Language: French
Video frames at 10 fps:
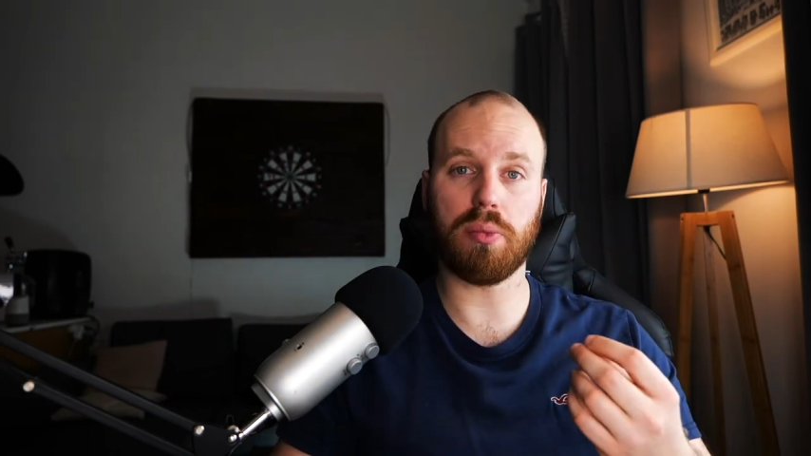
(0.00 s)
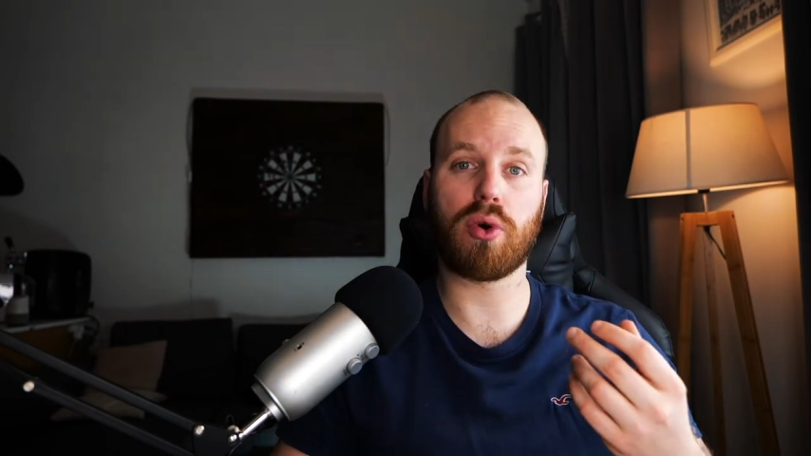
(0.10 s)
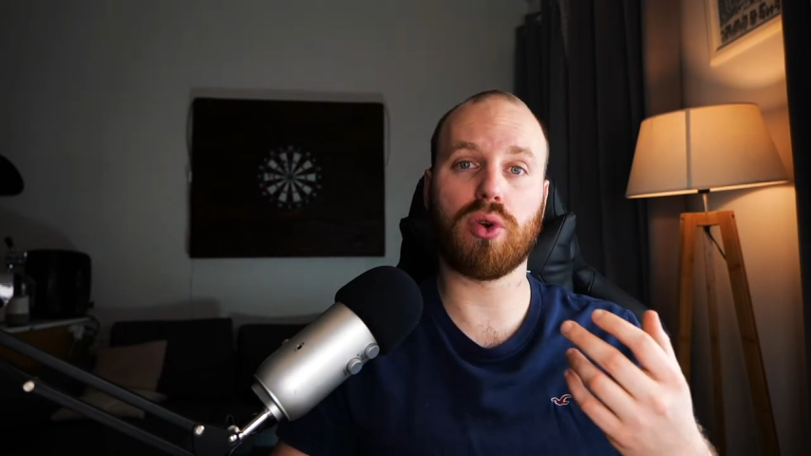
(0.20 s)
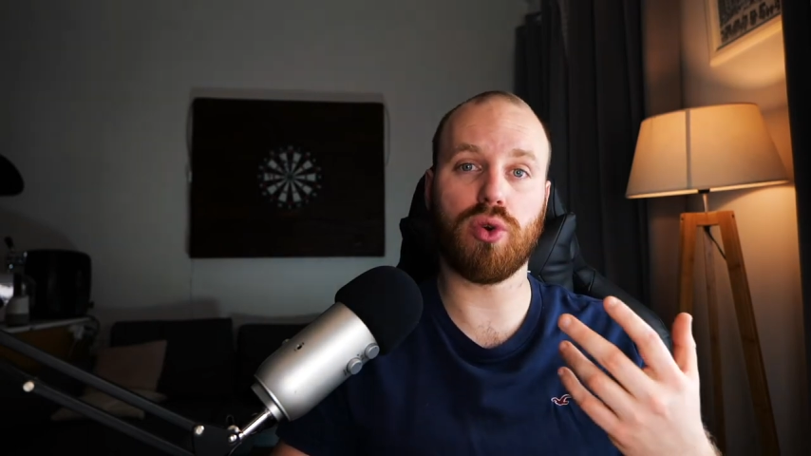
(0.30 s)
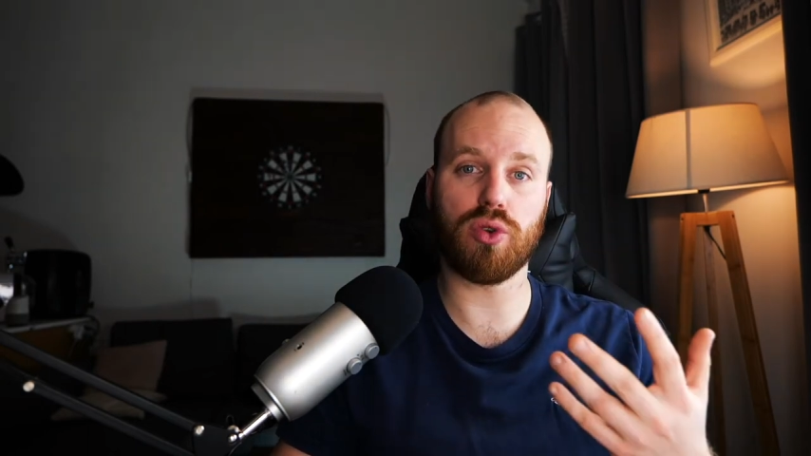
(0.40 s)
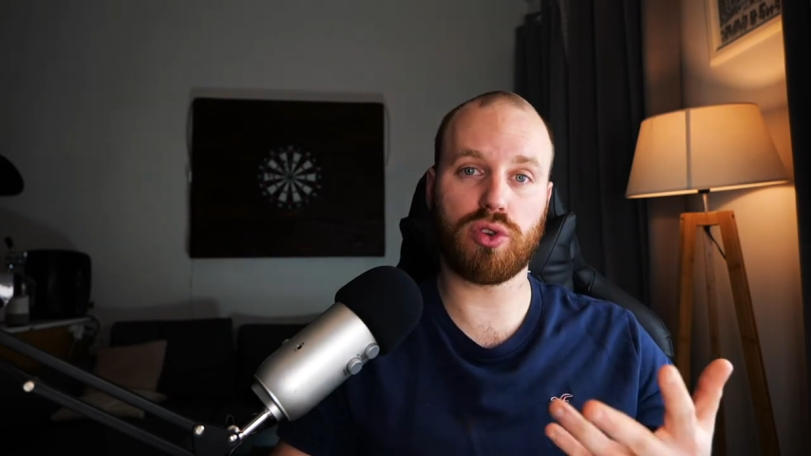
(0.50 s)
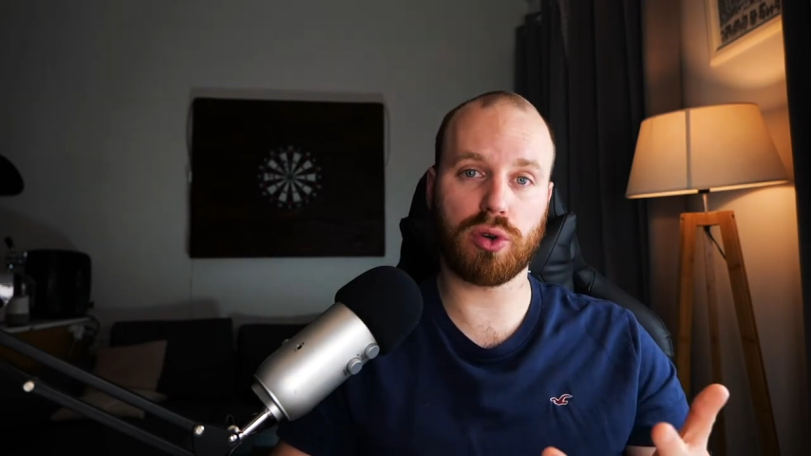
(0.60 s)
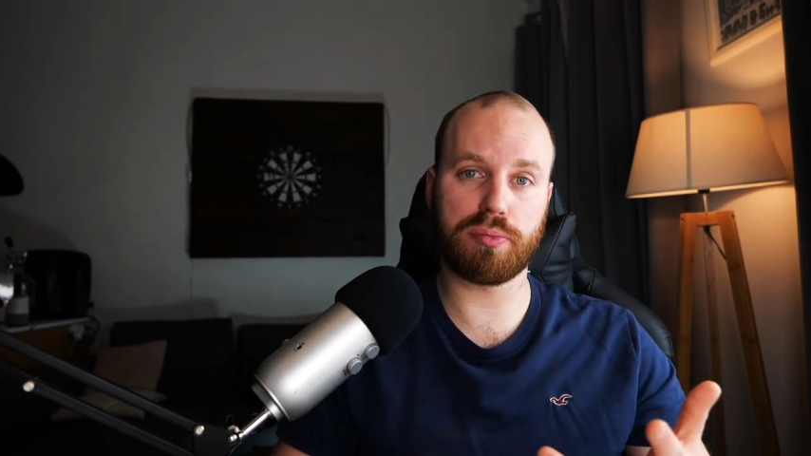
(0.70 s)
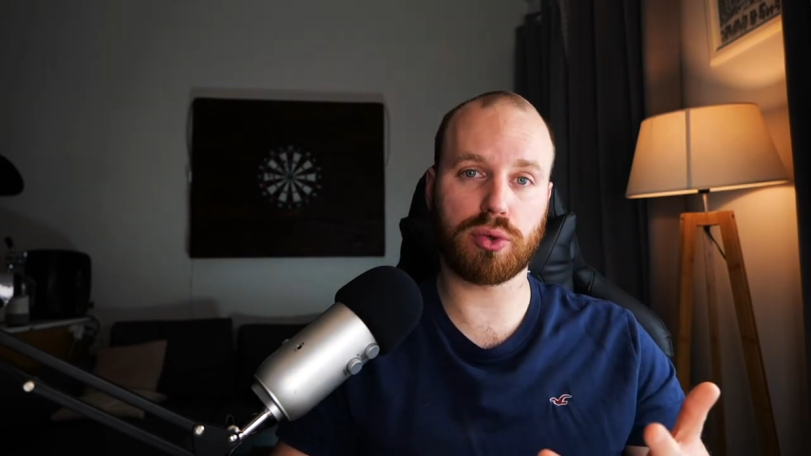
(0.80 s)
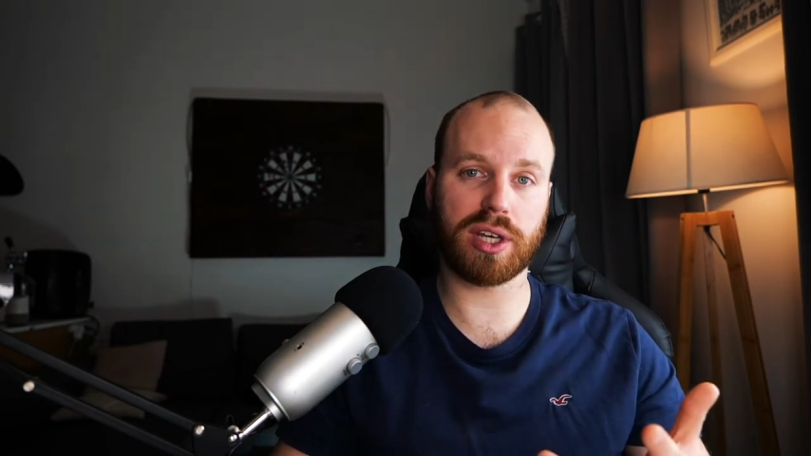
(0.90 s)
prendre le
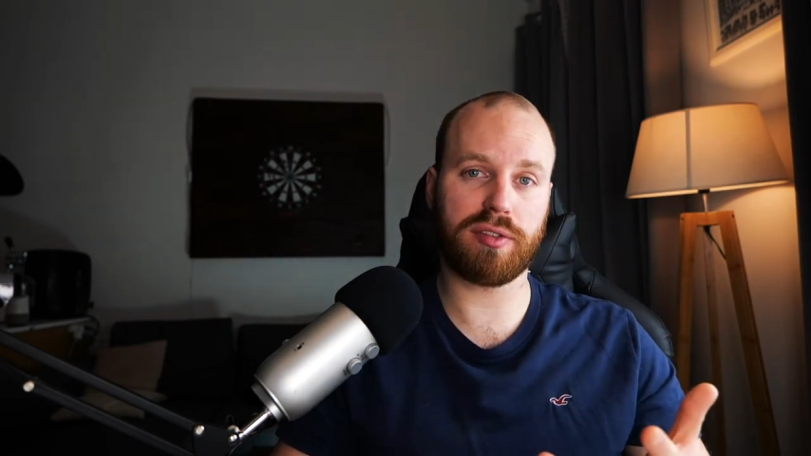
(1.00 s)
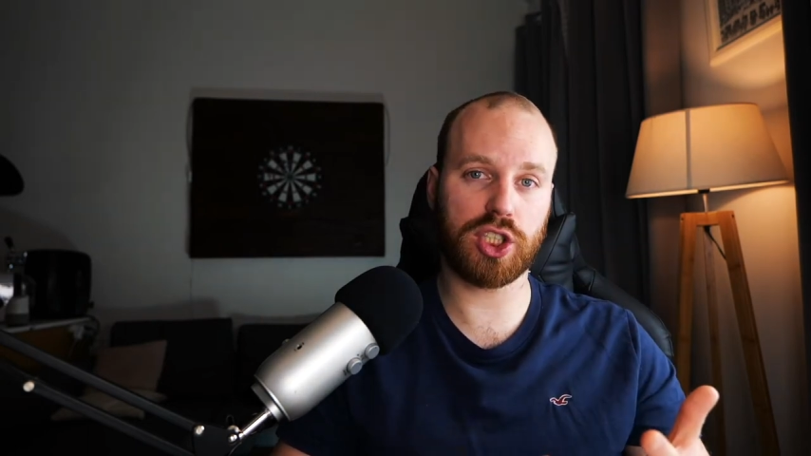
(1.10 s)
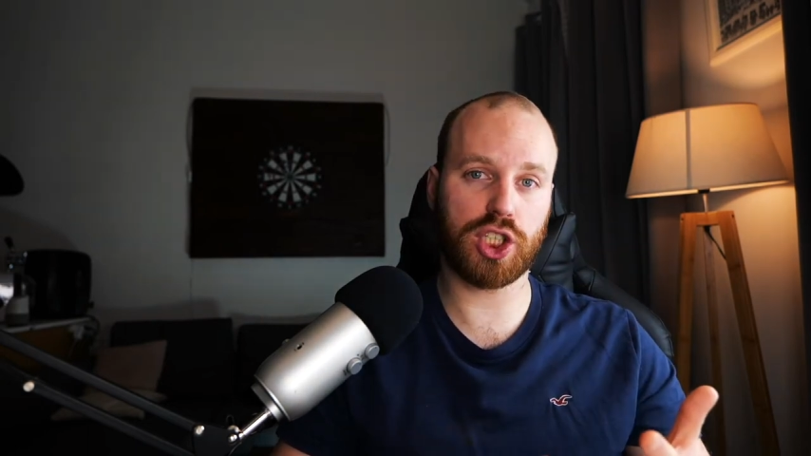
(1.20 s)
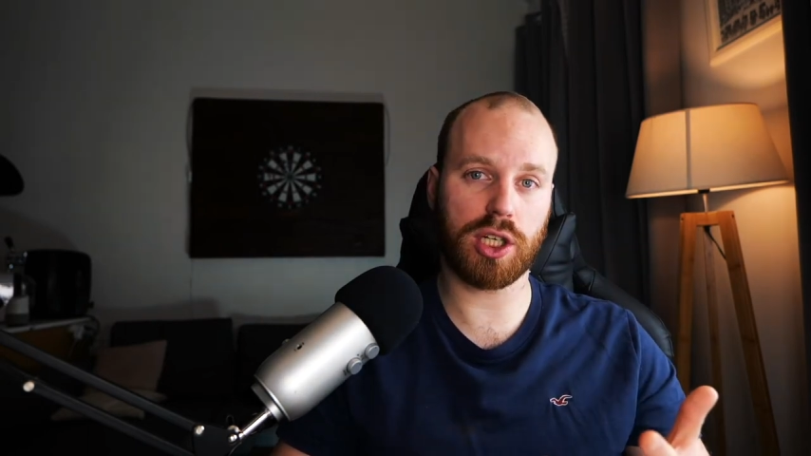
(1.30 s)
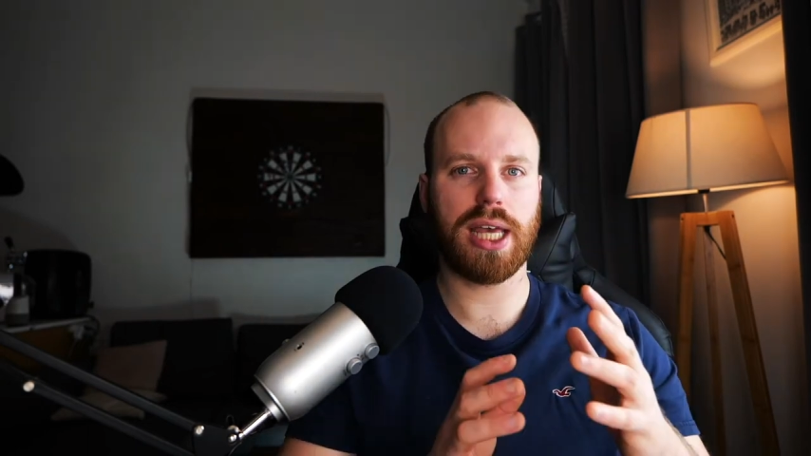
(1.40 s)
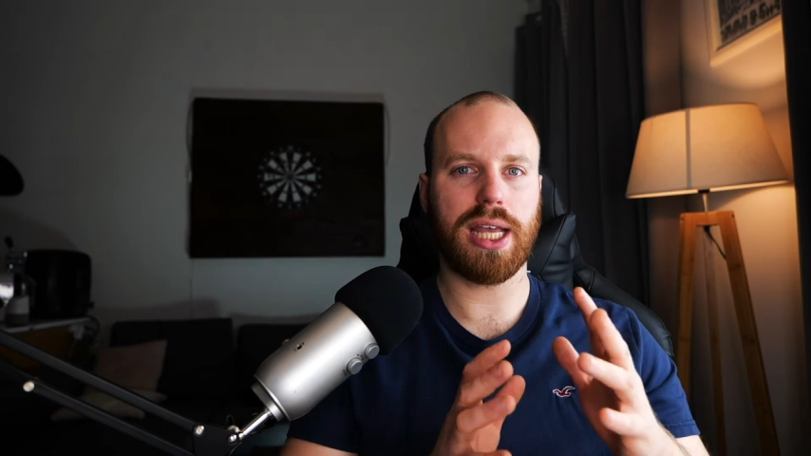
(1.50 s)
temps pour réfléchir.